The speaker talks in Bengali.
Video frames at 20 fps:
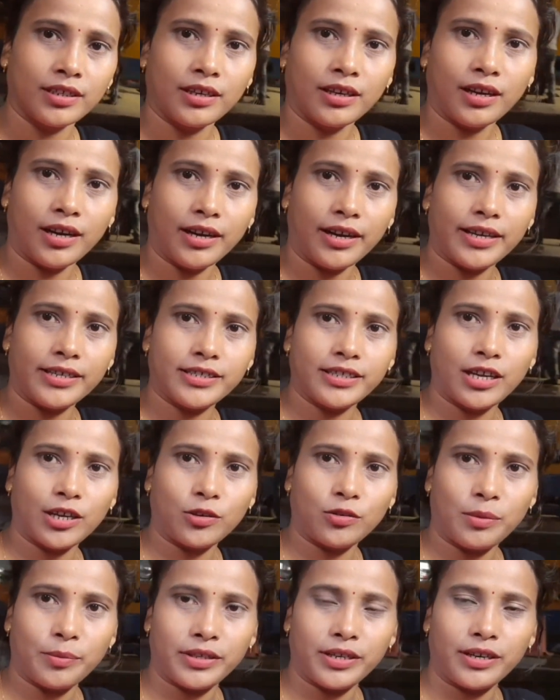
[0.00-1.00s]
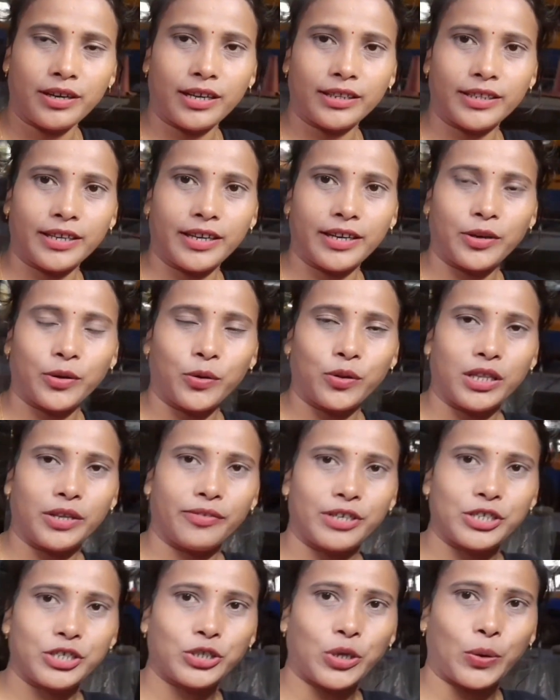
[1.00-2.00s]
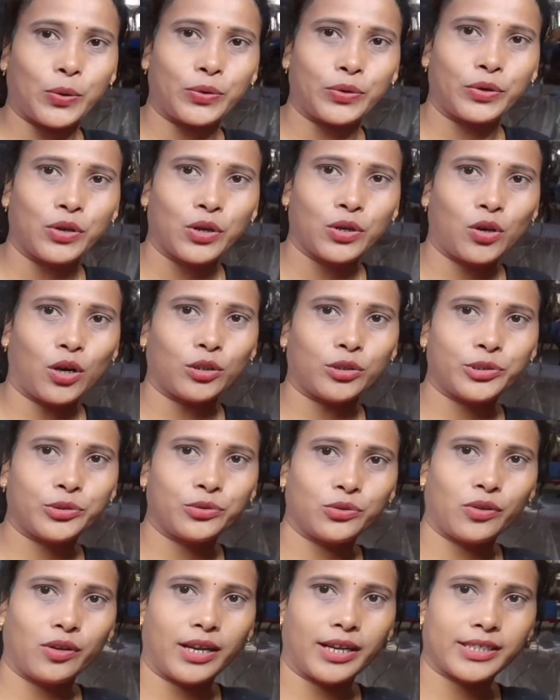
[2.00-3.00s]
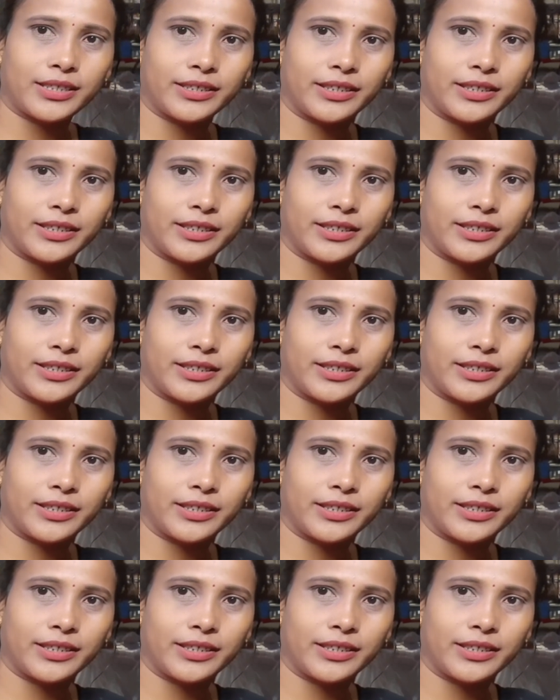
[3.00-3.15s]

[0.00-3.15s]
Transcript: আর এই যে দেখো আমাদের রাতে হলদিবাড়ির শহর কত সুন্দর লাগছে